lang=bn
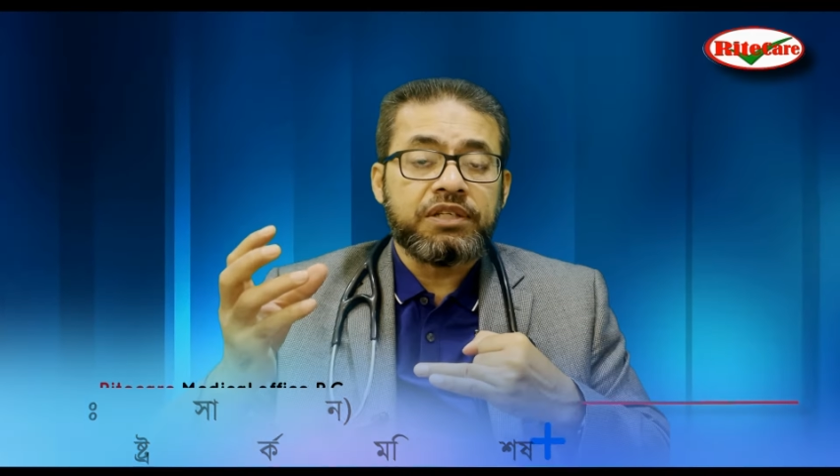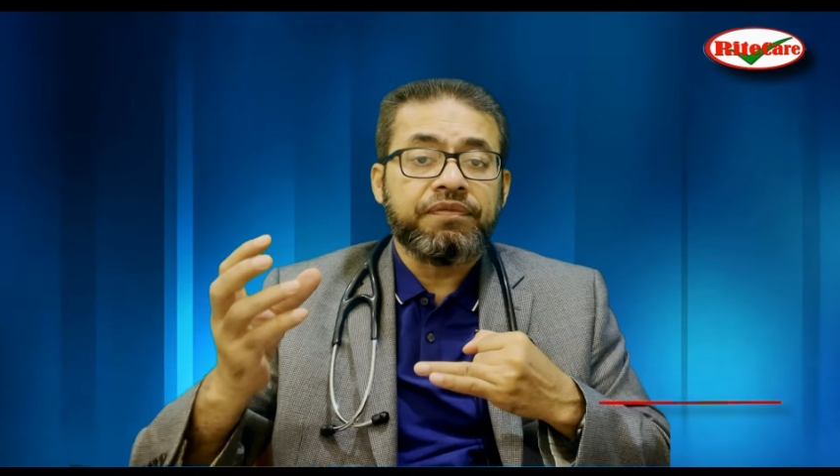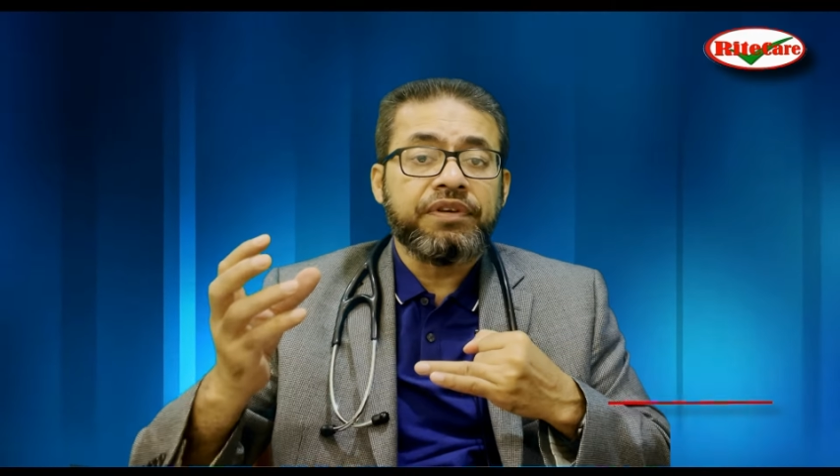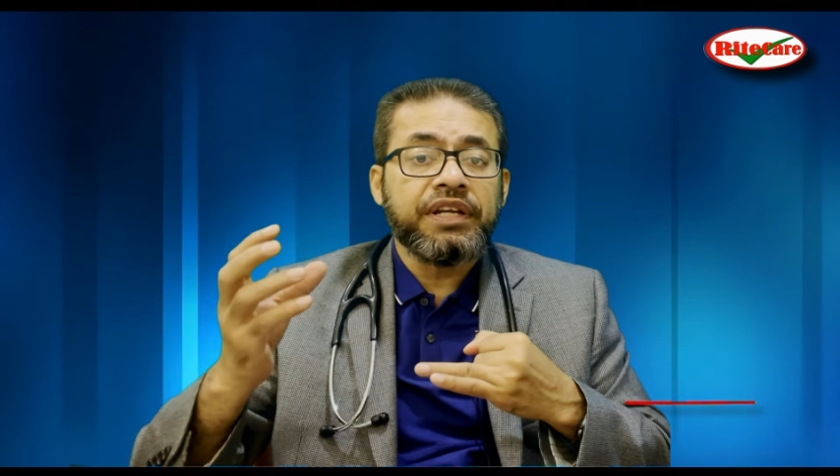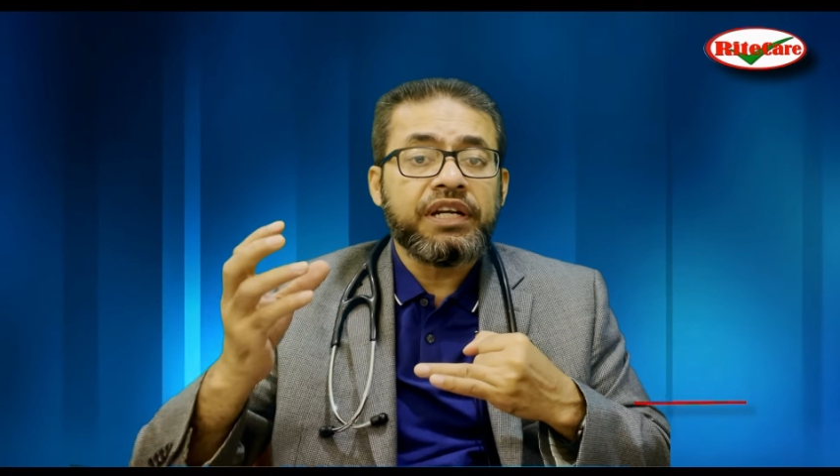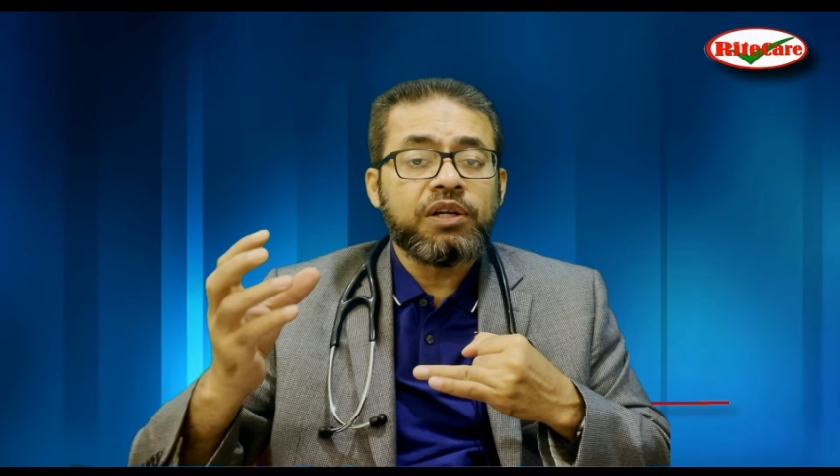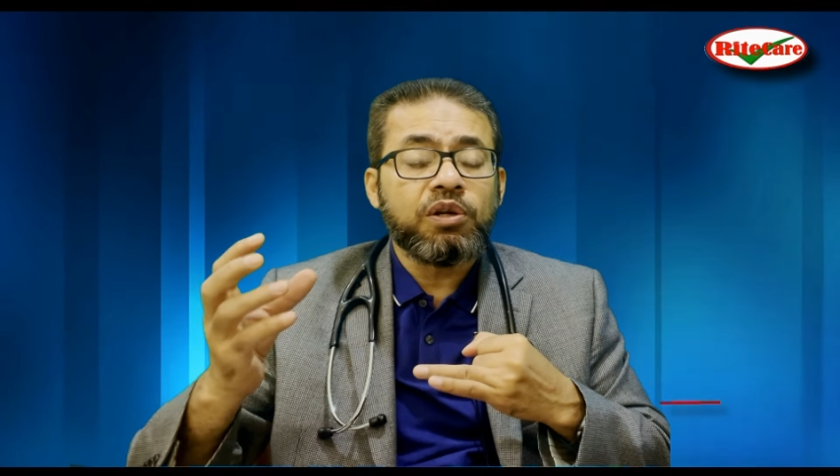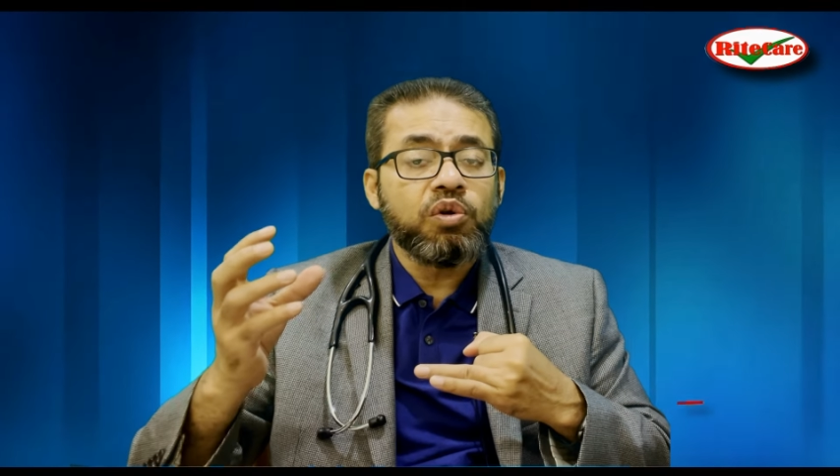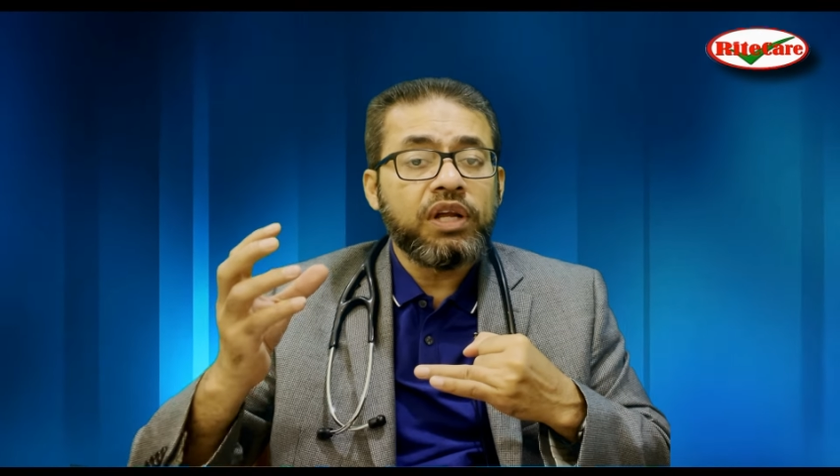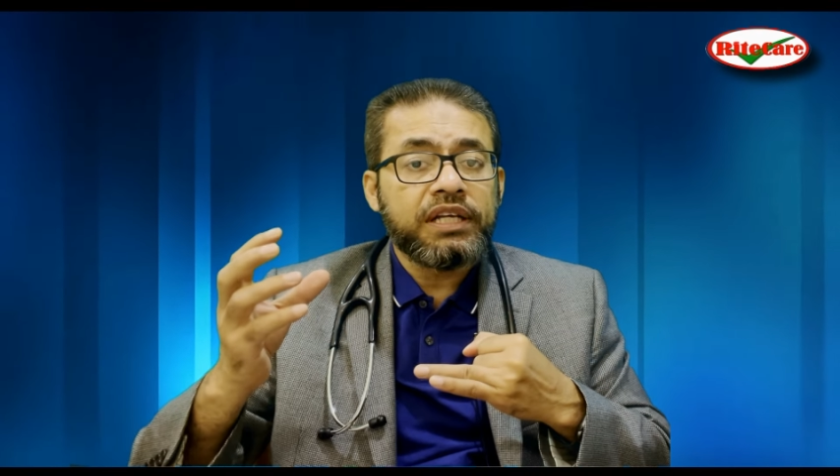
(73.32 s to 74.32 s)
আছে ফ্রি
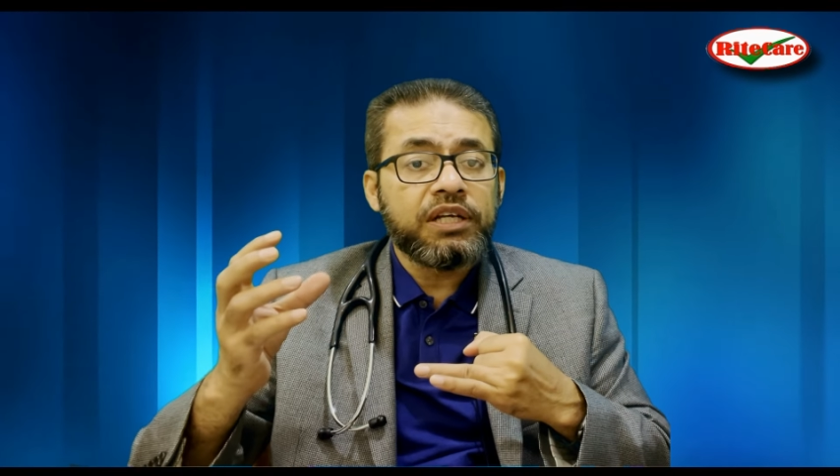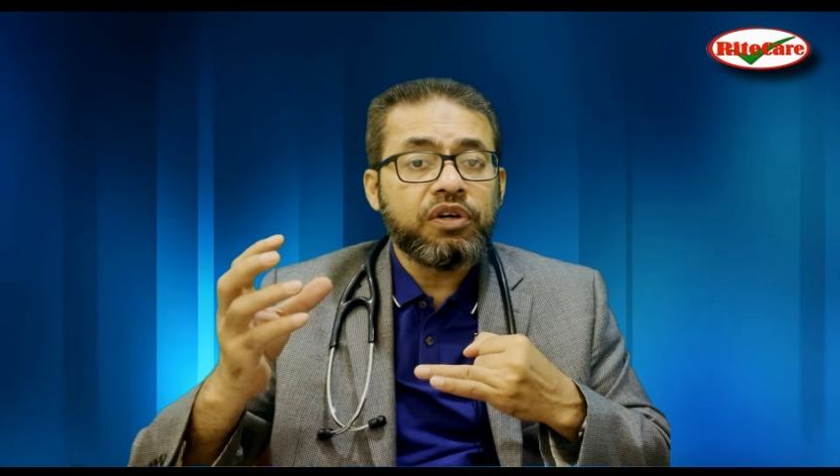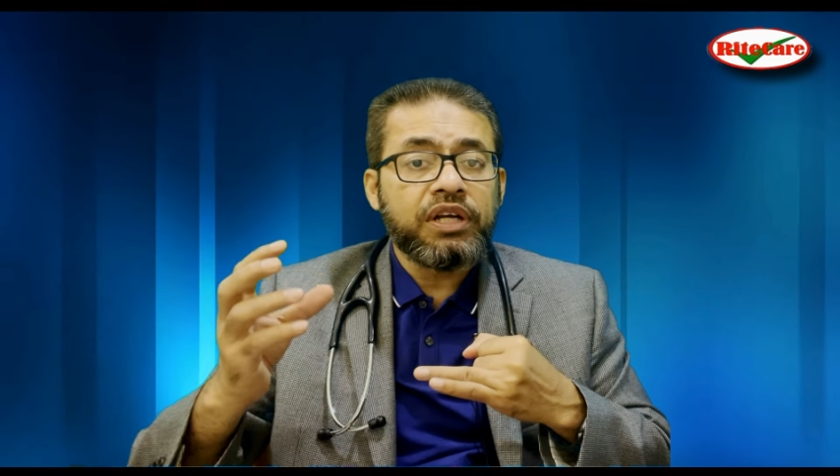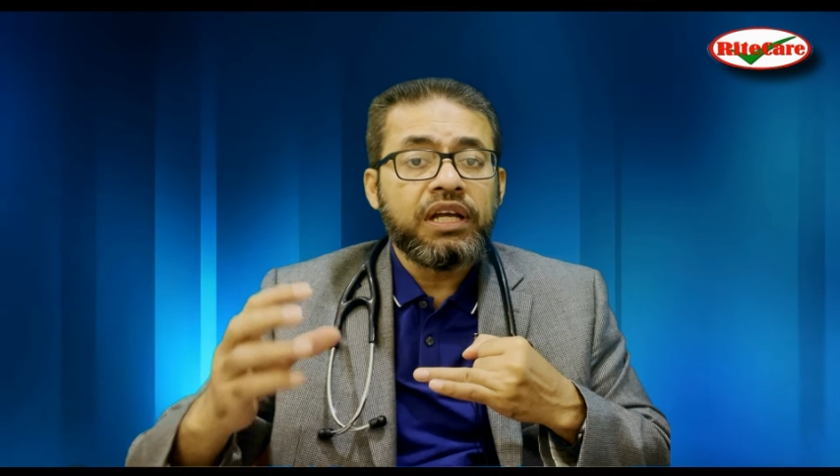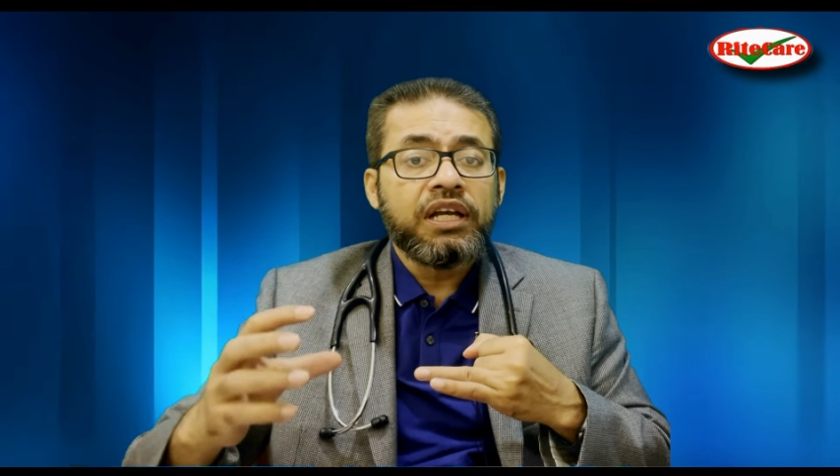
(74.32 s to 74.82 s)
রেডিকেলগুলো কি করে